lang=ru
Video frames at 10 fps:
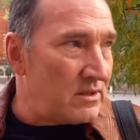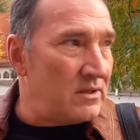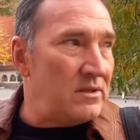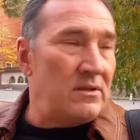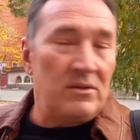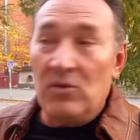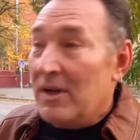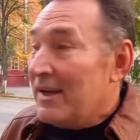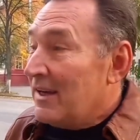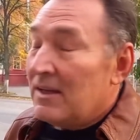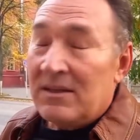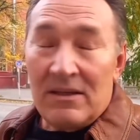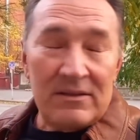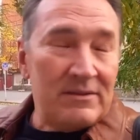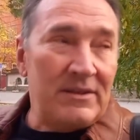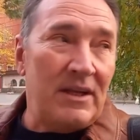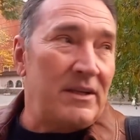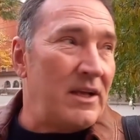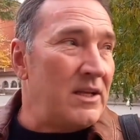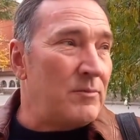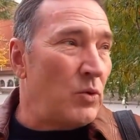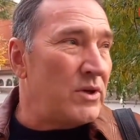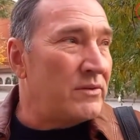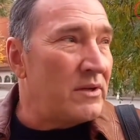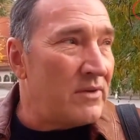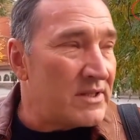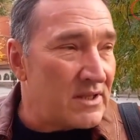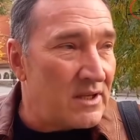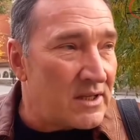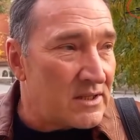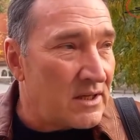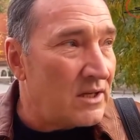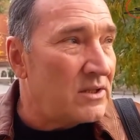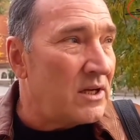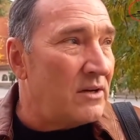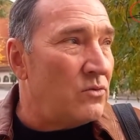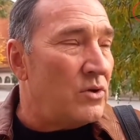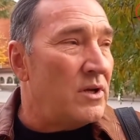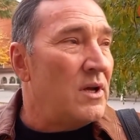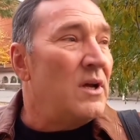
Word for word: И, ну, это нет, я не против там вакцинации как таковой.